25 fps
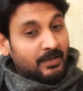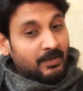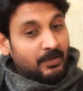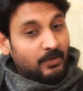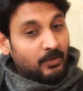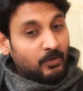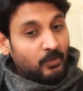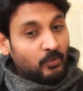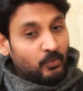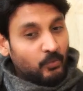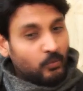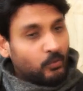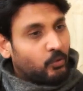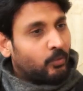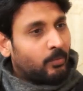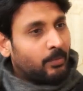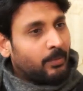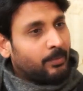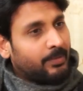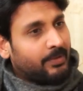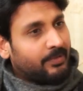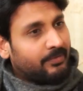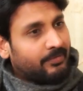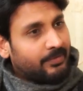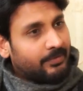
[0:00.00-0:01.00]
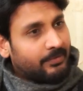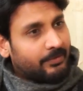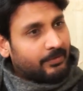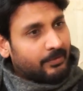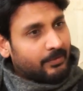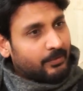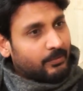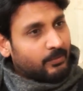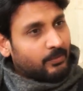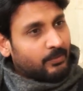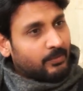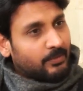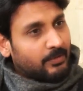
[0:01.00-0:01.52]
लोगों में भी ये
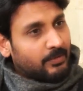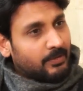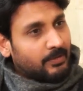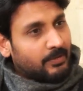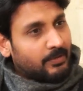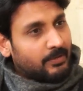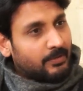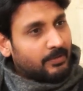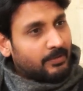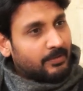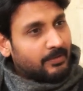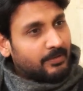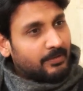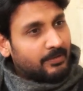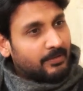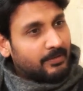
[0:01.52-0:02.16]
फितरत होती है